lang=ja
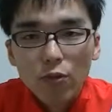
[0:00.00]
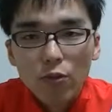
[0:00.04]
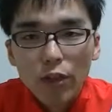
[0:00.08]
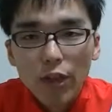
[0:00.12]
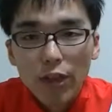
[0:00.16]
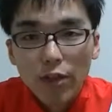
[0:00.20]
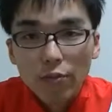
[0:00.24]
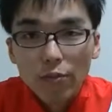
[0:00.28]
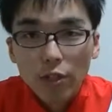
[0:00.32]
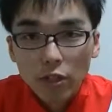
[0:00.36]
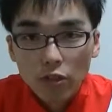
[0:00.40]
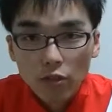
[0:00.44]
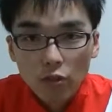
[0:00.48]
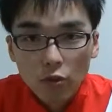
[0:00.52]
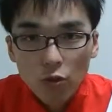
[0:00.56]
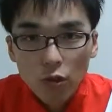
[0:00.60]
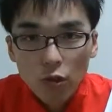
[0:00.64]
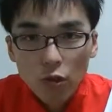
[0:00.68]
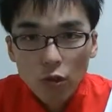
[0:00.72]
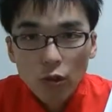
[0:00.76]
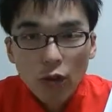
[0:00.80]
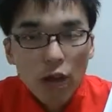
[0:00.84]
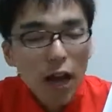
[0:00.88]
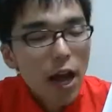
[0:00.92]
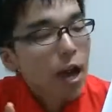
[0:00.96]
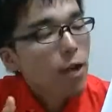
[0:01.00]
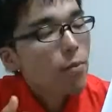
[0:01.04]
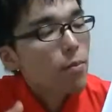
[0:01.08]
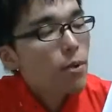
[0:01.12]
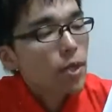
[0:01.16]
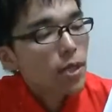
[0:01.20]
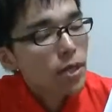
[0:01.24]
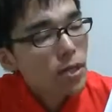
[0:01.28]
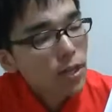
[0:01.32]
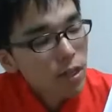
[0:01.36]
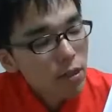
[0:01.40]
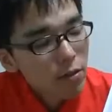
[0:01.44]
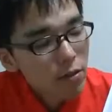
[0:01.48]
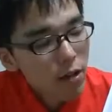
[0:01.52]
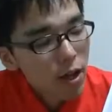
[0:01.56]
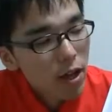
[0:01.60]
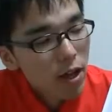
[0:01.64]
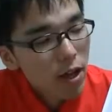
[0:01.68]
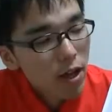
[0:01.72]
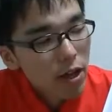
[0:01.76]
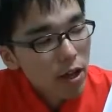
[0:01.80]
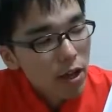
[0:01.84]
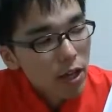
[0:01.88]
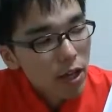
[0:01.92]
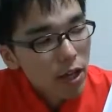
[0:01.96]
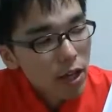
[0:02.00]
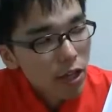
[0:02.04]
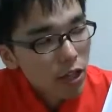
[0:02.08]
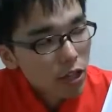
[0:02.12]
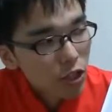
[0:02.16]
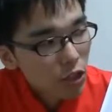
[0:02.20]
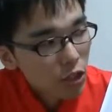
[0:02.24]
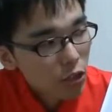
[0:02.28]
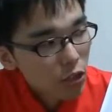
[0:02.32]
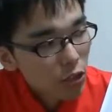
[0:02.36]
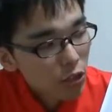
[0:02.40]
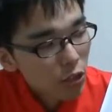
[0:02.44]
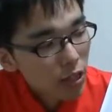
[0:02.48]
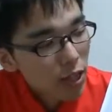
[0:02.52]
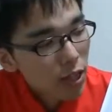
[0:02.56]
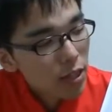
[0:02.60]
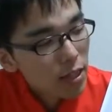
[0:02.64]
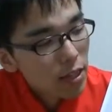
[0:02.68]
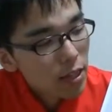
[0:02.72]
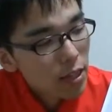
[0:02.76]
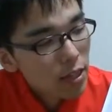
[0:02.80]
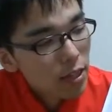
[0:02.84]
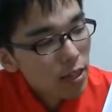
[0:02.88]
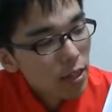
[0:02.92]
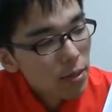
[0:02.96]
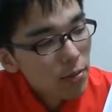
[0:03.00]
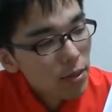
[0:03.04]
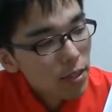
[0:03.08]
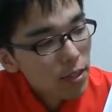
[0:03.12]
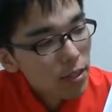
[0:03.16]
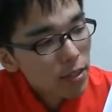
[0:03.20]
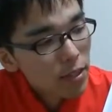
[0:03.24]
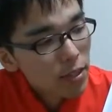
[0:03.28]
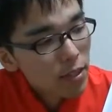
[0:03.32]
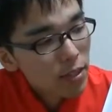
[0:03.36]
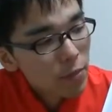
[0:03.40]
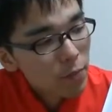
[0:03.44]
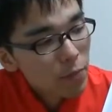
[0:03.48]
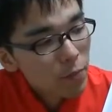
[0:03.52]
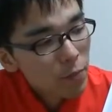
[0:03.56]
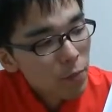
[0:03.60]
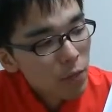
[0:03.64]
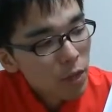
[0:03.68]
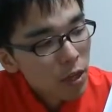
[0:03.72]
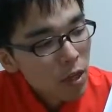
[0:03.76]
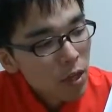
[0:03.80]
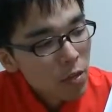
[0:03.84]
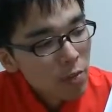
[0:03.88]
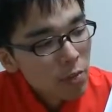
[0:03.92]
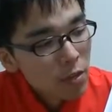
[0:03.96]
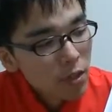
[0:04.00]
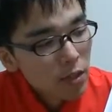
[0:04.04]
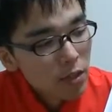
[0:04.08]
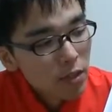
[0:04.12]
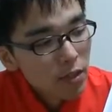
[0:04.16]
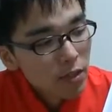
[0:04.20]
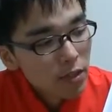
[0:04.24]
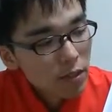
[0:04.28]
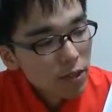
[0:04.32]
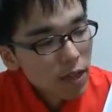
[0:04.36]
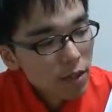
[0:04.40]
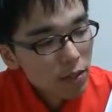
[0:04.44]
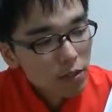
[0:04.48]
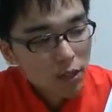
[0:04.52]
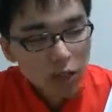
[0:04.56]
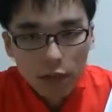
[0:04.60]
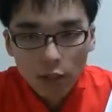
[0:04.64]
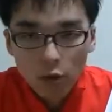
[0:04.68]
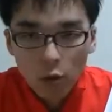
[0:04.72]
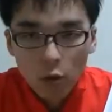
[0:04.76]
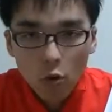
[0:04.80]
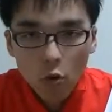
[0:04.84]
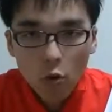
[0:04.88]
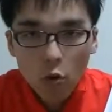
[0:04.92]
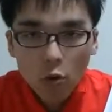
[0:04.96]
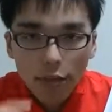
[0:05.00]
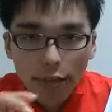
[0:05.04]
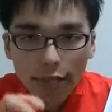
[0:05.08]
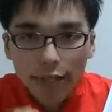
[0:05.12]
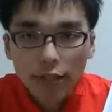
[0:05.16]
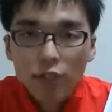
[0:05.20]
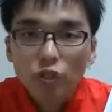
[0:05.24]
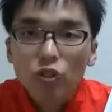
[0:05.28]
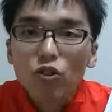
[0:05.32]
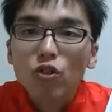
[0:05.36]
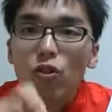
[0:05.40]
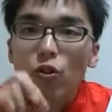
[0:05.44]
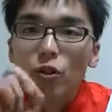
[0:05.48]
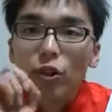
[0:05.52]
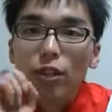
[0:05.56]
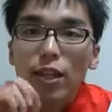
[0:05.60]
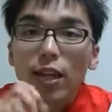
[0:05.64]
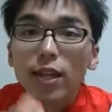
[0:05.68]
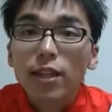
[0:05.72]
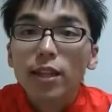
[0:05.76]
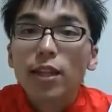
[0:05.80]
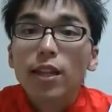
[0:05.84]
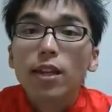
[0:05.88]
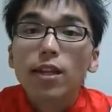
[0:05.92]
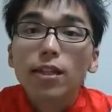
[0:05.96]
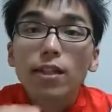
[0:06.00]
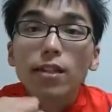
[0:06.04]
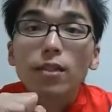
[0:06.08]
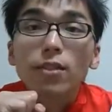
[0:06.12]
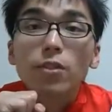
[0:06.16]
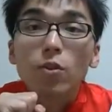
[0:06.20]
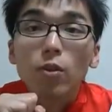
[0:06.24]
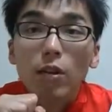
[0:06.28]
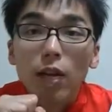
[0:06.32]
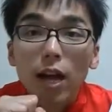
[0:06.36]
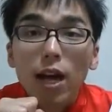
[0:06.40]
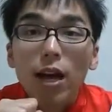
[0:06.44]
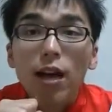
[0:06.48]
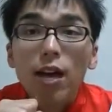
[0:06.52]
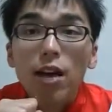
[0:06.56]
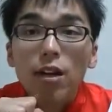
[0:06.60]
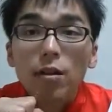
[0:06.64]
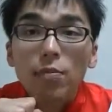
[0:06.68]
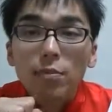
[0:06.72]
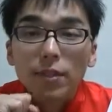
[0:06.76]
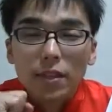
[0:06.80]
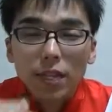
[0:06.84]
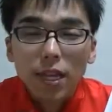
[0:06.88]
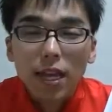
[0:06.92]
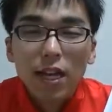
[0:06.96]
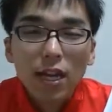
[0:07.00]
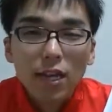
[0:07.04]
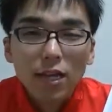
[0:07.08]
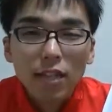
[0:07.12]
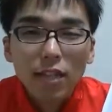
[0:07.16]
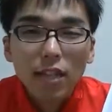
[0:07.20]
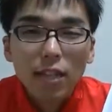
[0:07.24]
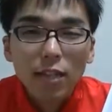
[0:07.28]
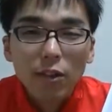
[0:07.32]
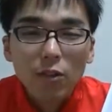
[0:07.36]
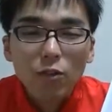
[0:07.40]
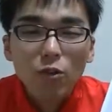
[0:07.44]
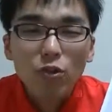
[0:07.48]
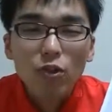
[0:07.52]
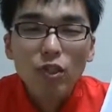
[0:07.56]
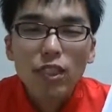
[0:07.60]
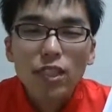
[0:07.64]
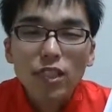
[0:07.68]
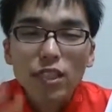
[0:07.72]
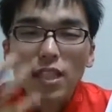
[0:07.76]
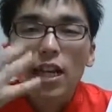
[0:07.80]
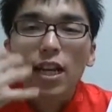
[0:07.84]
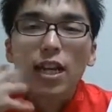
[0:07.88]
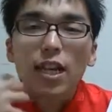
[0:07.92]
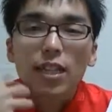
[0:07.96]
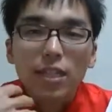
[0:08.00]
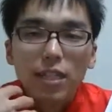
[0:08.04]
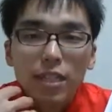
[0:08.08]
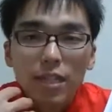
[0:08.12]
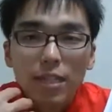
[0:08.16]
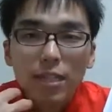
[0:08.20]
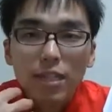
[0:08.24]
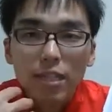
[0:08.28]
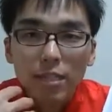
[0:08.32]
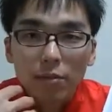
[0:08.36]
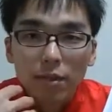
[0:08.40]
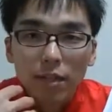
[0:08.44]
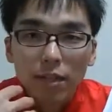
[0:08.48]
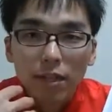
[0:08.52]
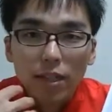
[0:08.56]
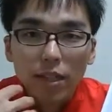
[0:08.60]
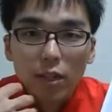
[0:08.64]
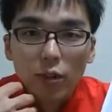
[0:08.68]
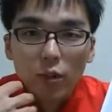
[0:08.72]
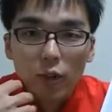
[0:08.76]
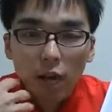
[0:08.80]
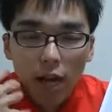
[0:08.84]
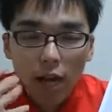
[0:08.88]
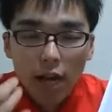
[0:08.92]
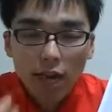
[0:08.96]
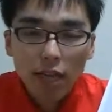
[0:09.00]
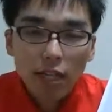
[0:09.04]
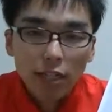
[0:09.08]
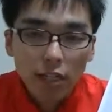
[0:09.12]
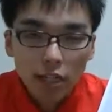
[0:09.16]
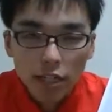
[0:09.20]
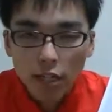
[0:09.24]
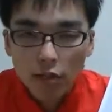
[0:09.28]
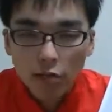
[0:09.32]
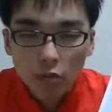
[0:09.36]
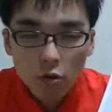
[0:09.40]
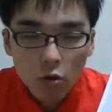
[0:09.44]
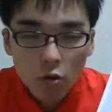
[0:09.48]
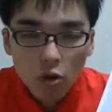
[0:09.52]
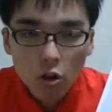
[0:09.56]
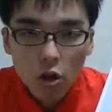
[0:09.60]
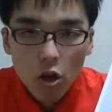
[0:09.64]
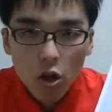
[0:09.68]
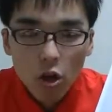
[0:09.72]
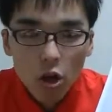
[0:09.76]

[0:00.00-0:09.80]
触れ合いましょうっていうのがアメリカでは、えー、主流になっていきます。まあ、猿だとこう毛繕いになったりですとか、まあ、魚だと口の中に入れてしまったりとか、赤ちゃんを、